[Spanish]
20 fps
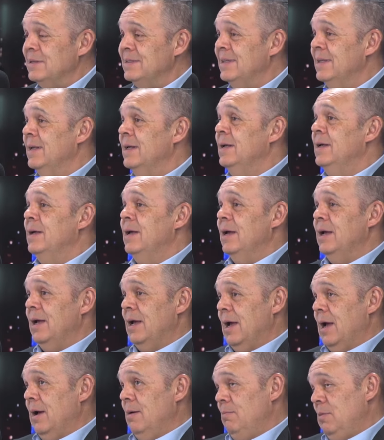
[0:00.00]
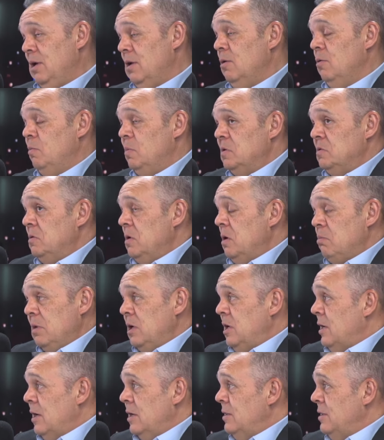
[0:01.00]
Es, A mí en lo personal
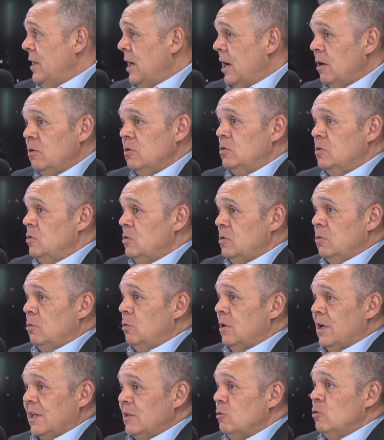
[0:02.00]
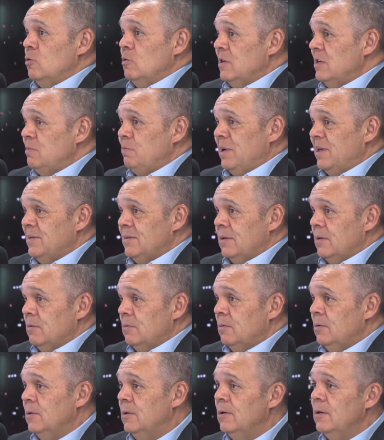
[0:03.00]
me llegan diario, estoy seguro que a todos les pasa,
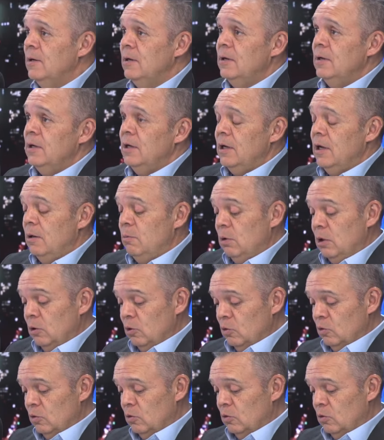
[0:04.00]
¿no? y la bueno,